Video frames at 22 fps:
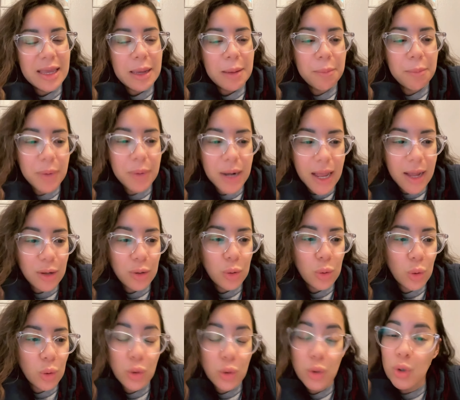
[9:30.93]

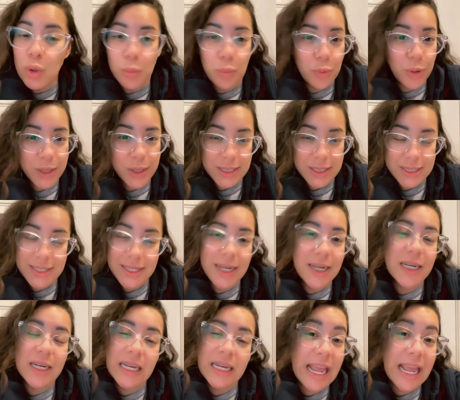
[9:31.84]
Blanco no puede
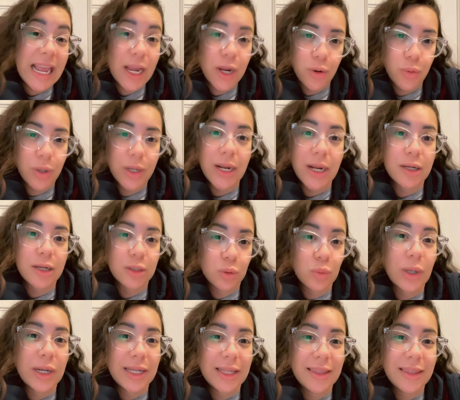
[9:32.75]
ser negro en
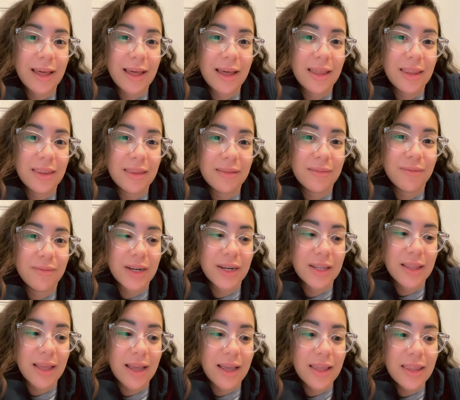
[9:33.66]
actualidad,
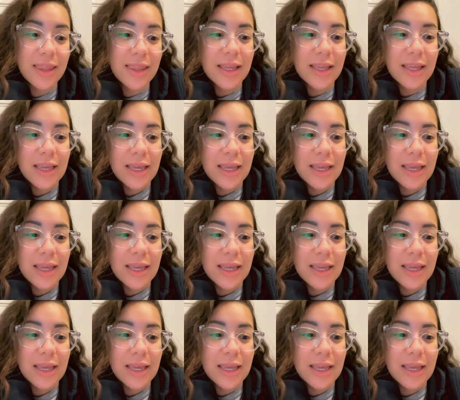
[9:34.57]
¿verdad?